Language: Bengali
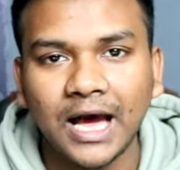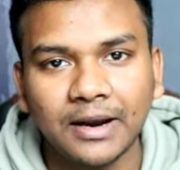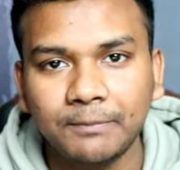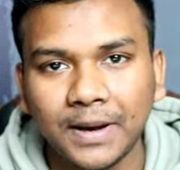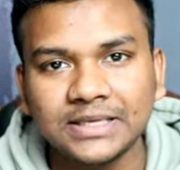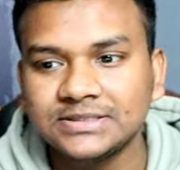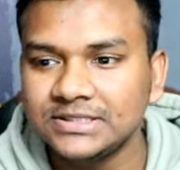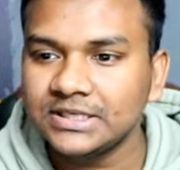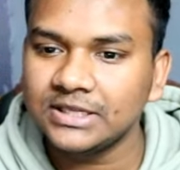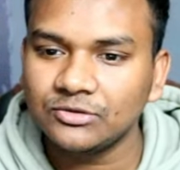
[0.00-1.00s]
আর পাঁচ
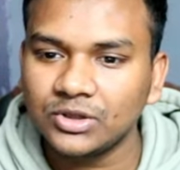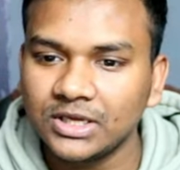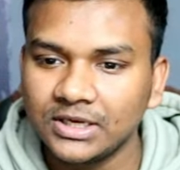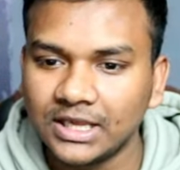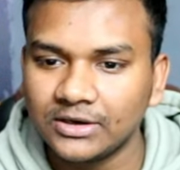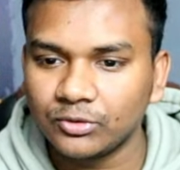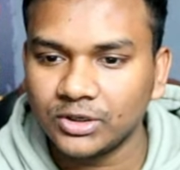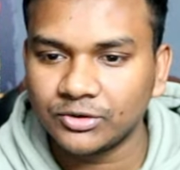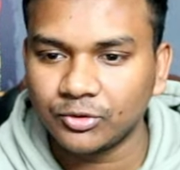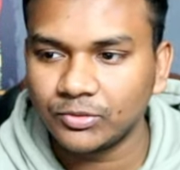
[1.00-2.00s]
দিন কিন্তু এখানে
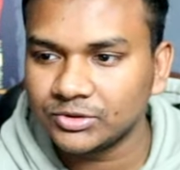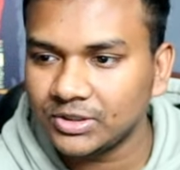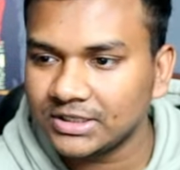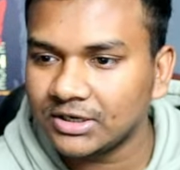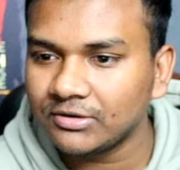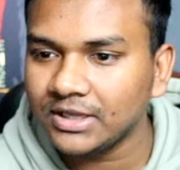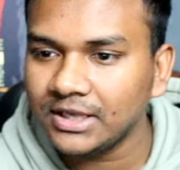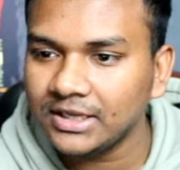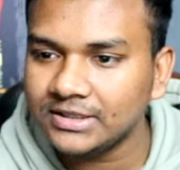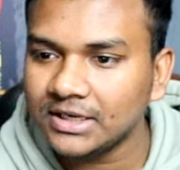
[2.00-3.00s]
ক্যালকুলেট করবে তো এই কারণে
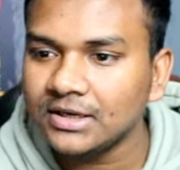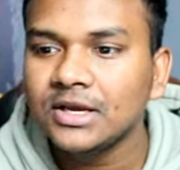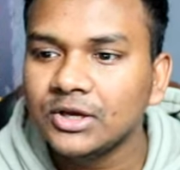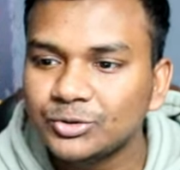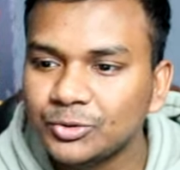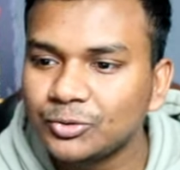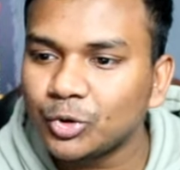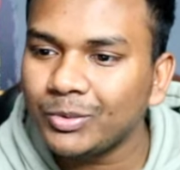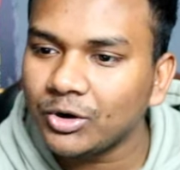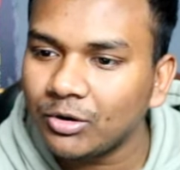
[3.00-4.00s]
এইটা
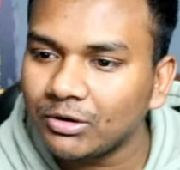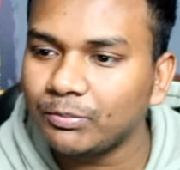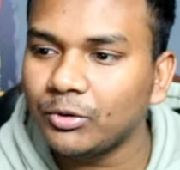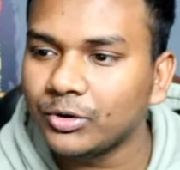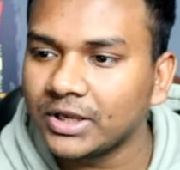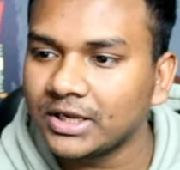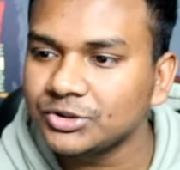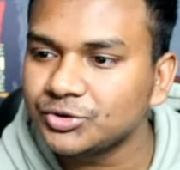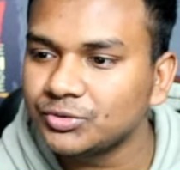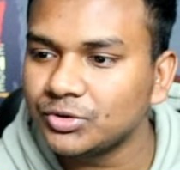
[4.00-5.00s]
শুক্রবার হওয়ার পর এখানে
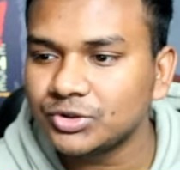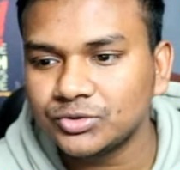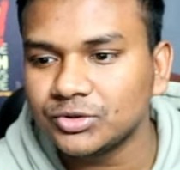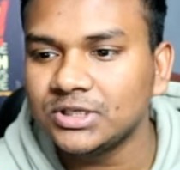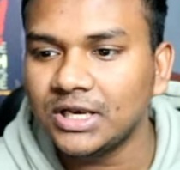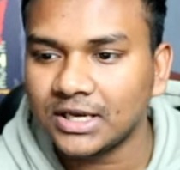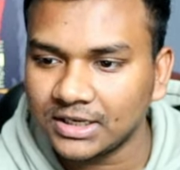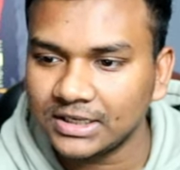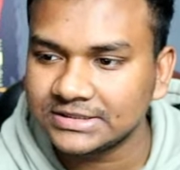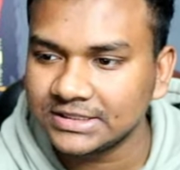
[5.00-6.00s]
শূন্য শূন্য দিন
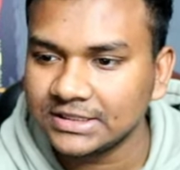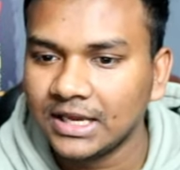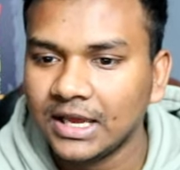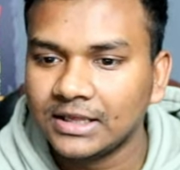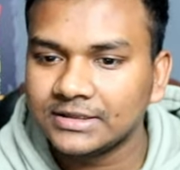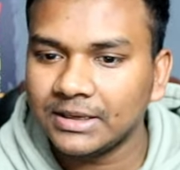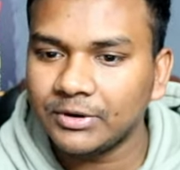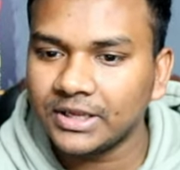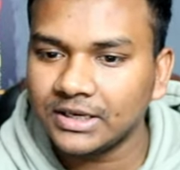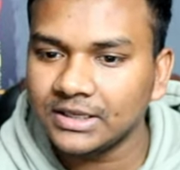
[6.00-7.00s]
লেখা আছে তারপর
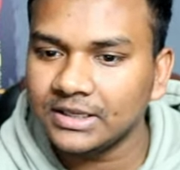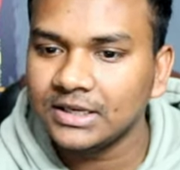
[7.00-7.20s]
এখানে